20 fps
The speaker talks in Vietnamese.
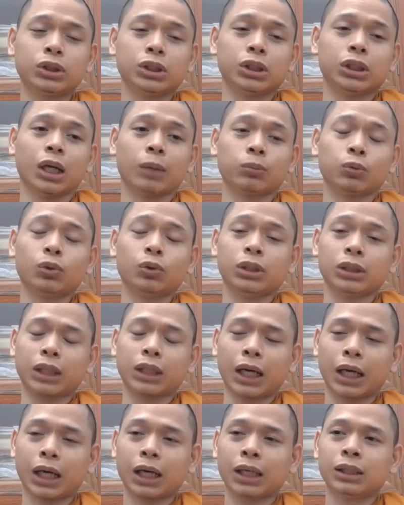trường hợp của người
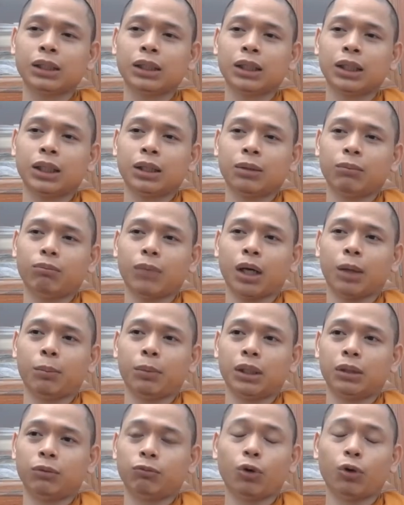ta mà
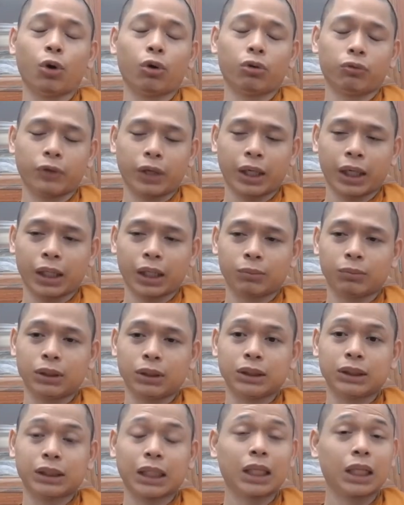mình vội vàng
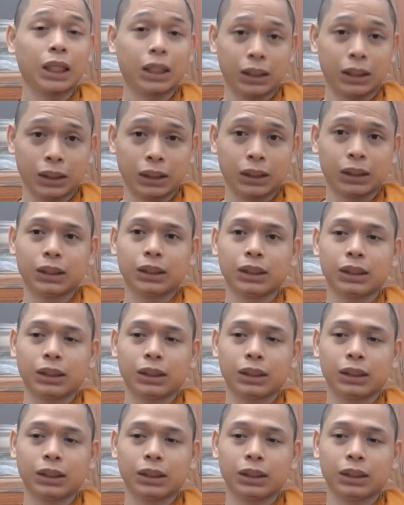mình trả lời